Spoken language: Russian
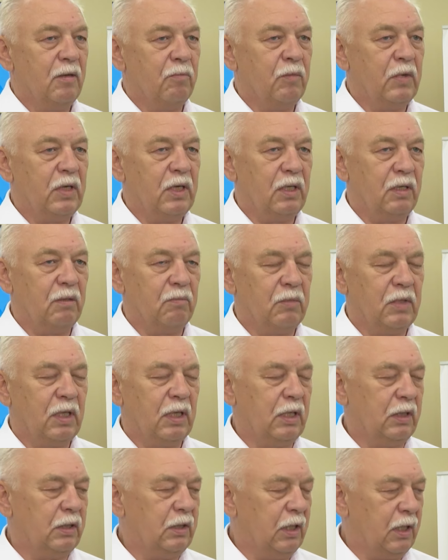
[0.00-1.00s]
Мы
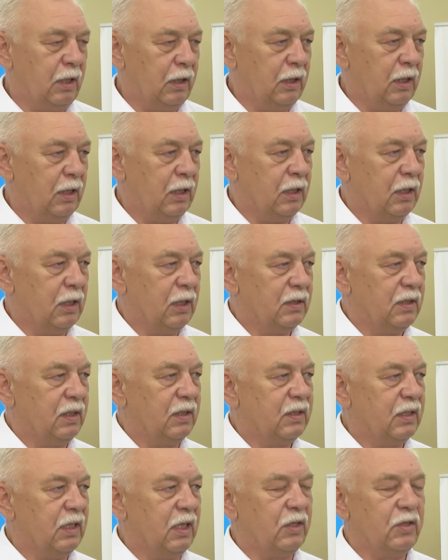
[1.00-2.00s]
благодарны
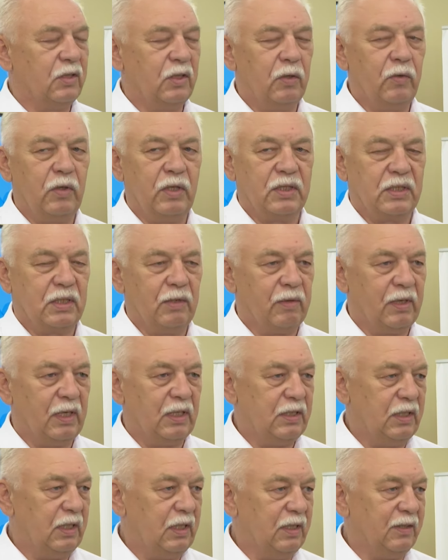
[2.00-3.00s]
Ассоциации юристов
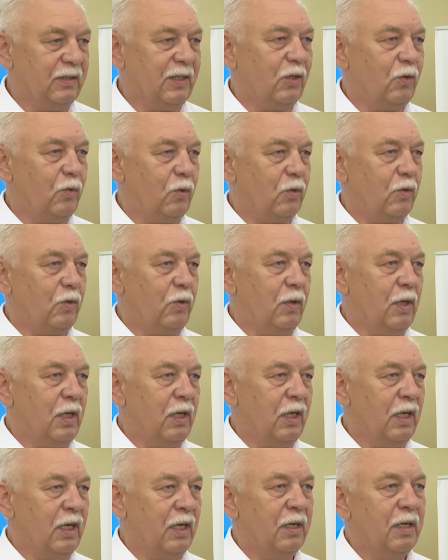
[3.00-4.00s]
России за то, что
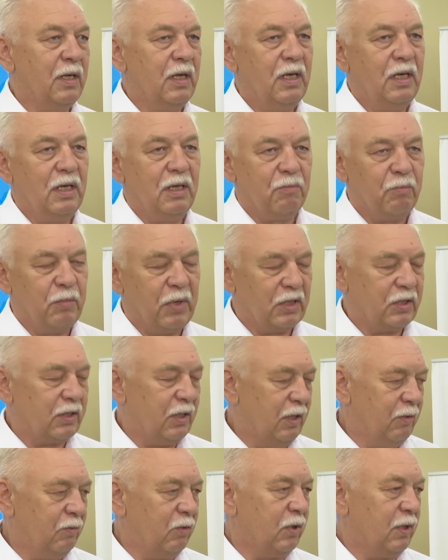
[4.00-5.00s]
они
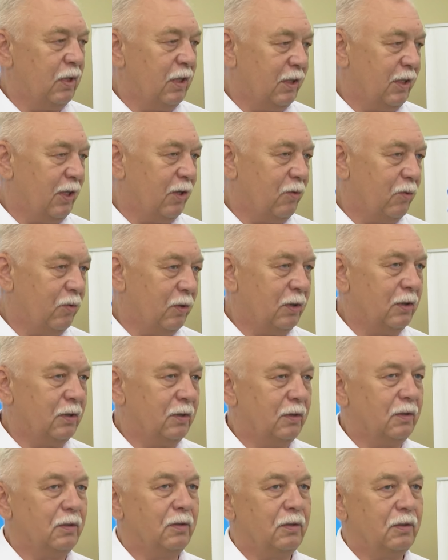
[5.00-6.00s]
пошли вот на такой
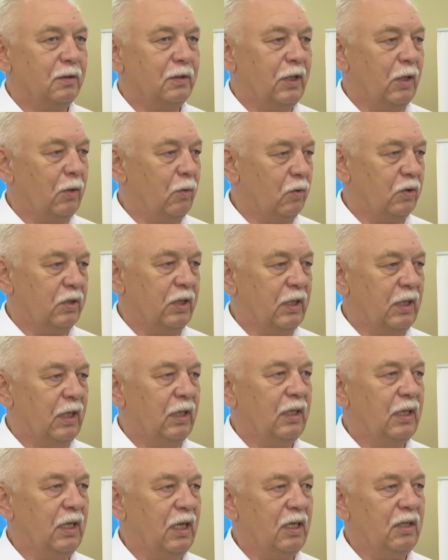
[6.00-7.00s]
э, хороший
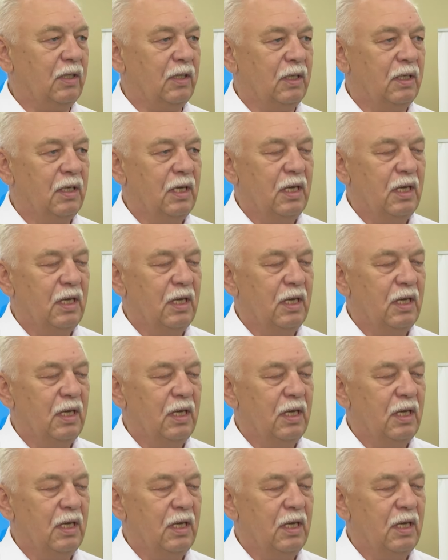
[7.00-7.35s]
контакт.